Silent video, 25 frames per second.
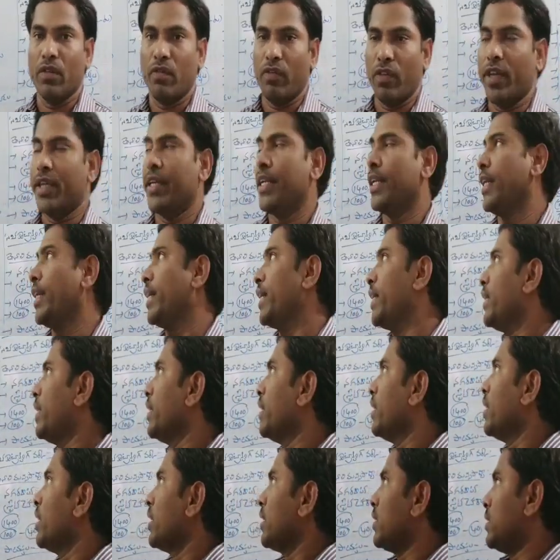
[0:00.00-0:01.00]
వీటిని
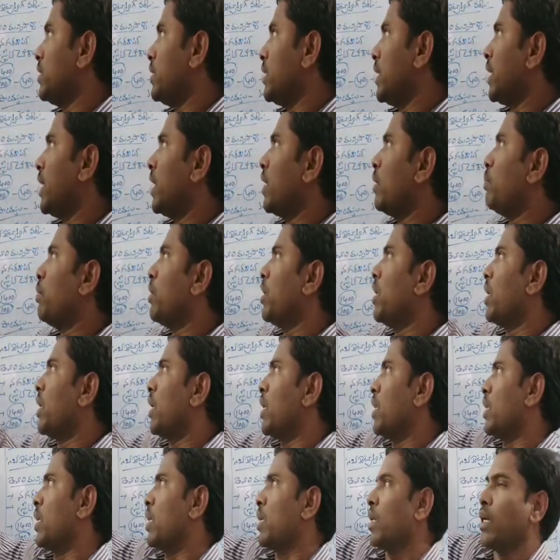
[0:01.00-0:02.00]
జనాభా
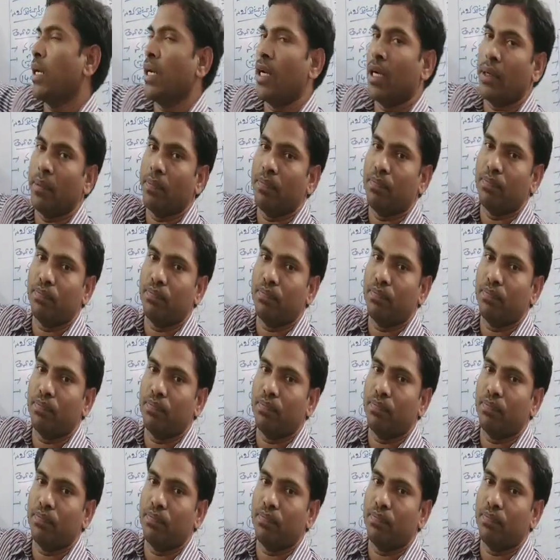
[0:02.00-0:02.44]
ఆధారంగా